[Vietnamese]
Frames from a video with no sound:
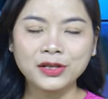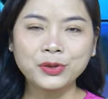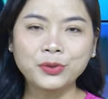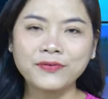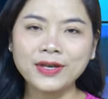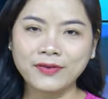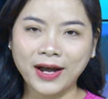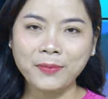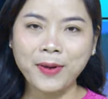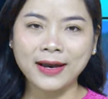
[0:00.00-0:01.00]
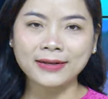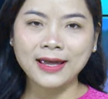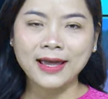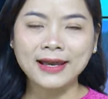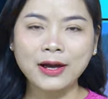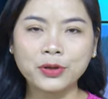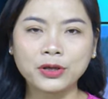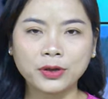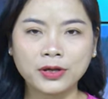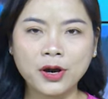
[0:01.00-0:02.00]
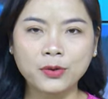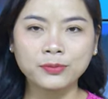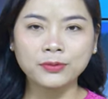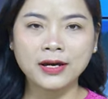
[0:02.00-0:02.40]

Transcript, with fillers: Thưa quý vị và các bạn, là huyện Thuần Nông,